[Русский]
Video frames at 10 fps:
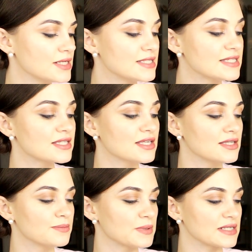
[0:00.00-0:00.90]
Здесь
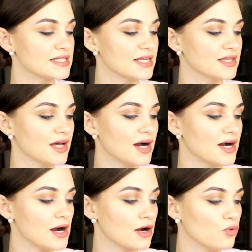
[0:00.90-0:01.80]
3%
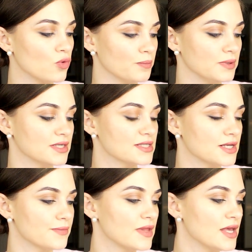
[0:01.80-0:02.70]
АХ
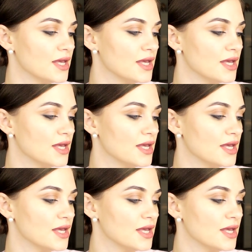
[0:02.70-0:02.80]
комплекса.